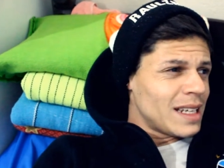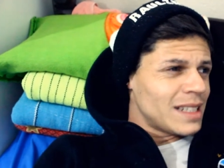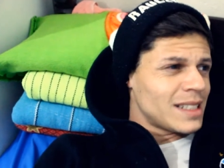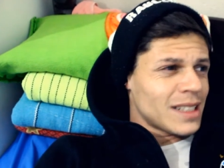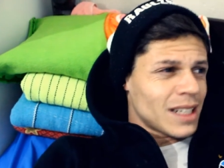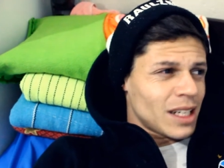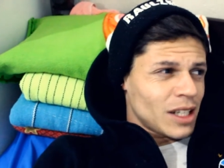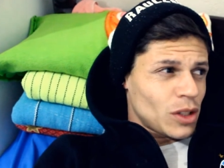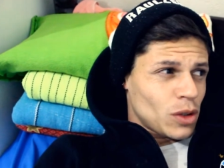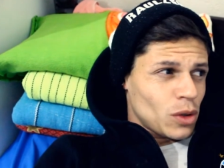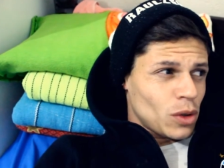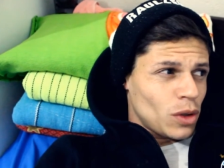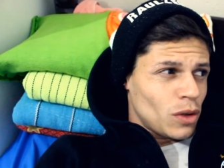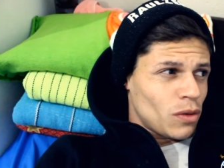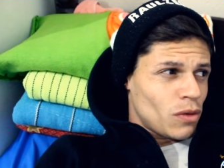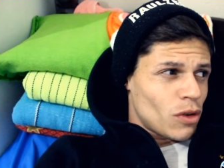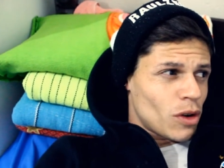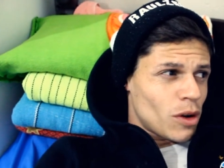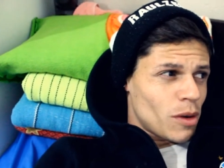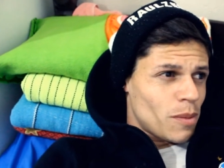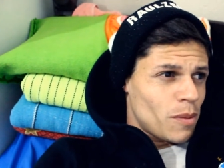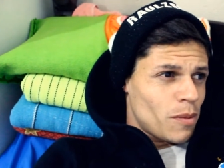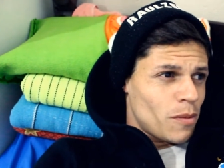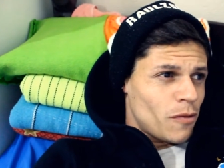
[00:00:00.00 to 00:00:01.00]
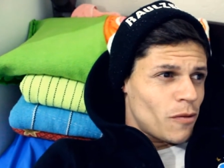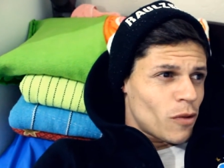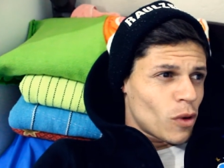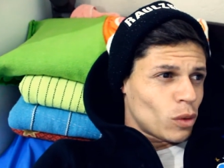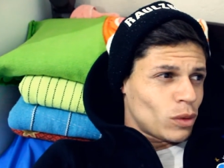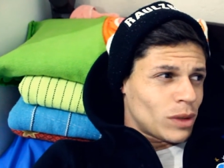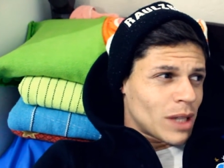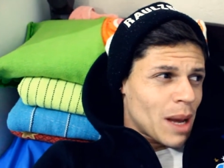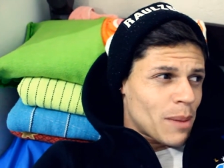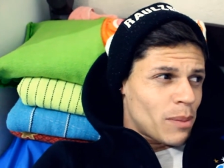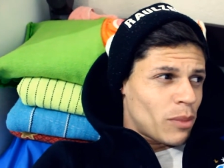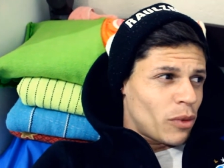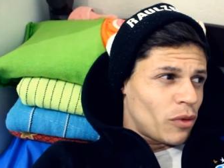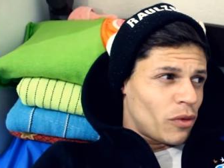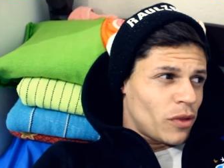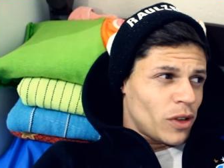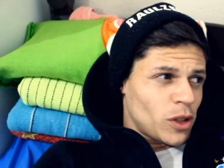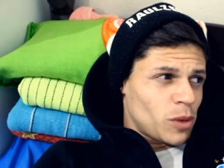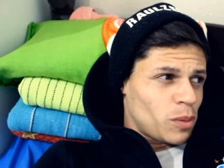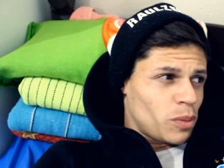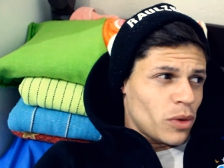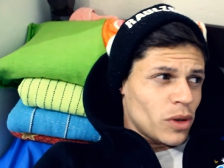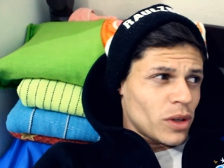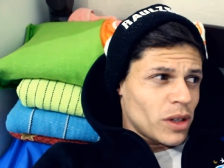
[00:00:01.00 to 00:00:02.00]
aí, gente, quando eu vou voltar pro
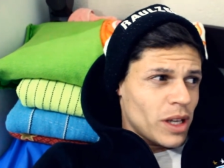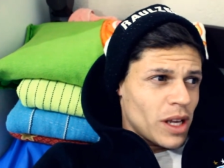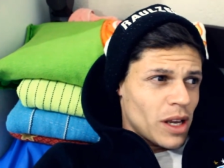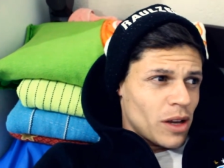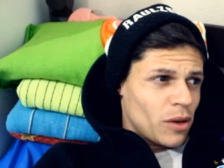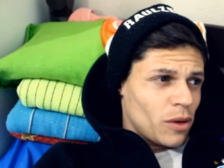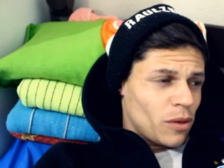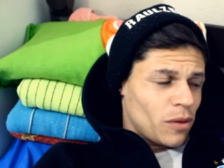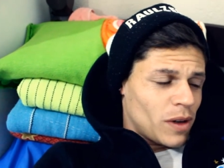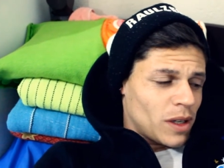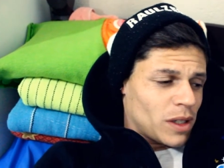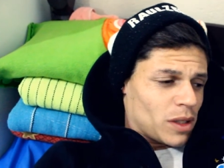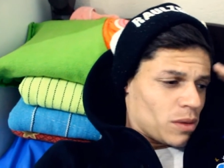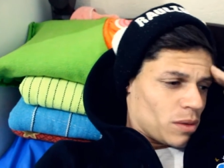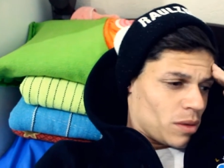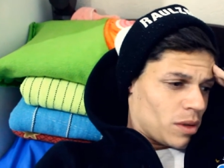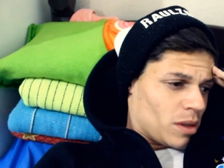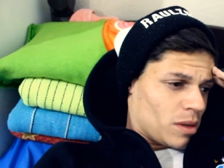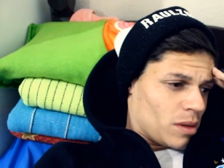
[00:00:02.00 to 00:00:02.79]
vídeo. Por que que eu faço